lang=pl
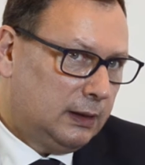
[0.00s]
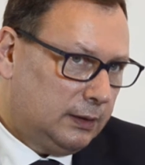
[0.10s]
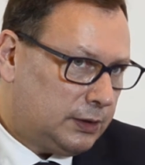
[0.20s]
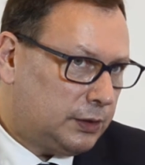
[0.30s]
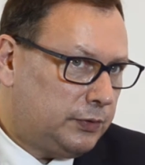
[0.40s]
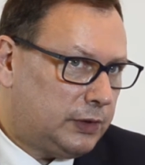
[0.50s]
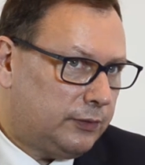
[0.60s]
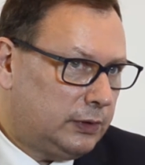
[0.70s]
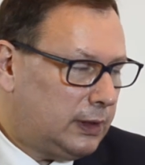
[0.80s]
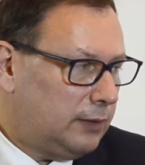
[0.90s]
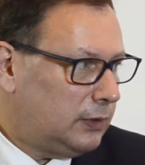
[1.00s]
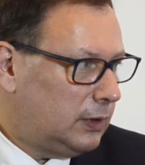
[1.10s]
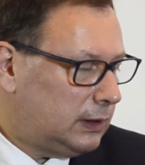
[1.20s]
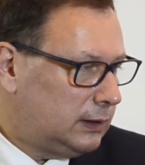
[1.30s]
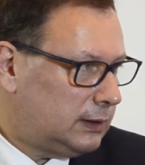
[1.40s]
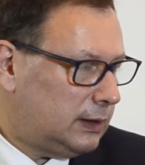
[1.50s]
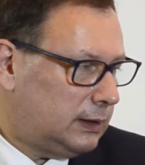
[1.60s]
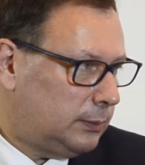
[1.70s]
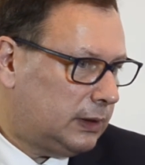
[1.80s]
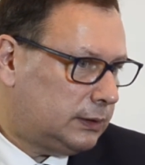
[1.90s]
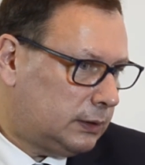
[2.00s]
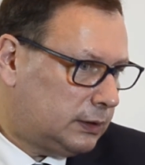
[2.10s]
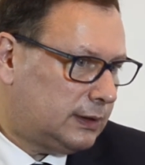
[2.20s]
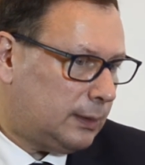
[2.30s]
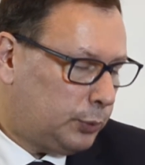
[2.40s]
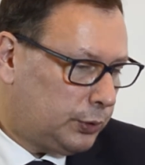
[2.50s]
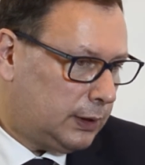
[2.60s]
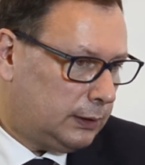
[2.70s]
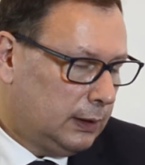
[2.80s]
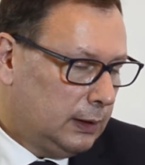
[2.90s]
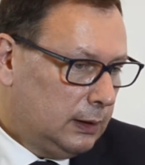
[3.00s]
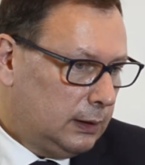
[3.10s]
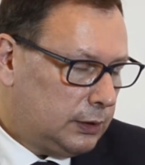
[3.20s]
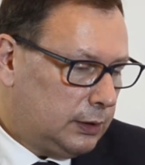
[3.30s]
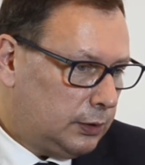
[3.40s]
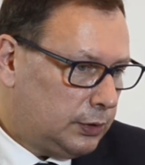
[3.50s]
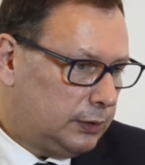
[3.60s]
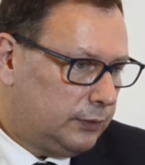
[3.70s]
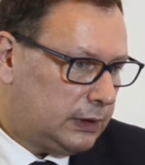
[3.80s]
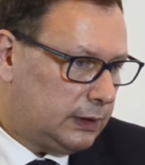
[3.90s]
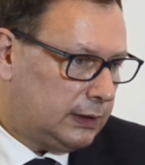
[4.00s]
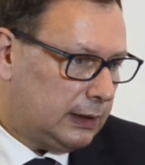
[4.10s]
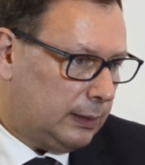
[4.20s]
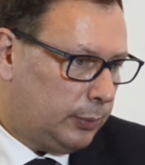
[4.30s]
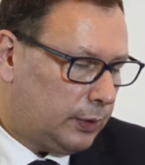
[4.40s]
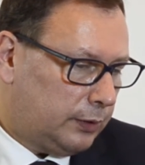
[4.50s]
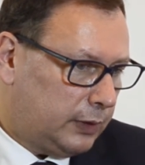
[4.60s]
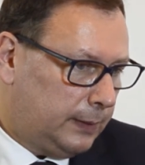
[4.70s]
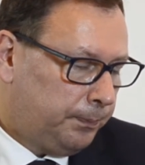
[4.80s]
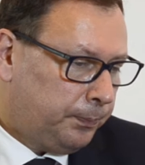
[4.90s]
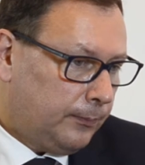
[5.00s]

No jest to oczywiście wynikiem wieloletnich zaniedbań czy, czy zapóźnień, jeżeli chodzi o inwestycje taborowe.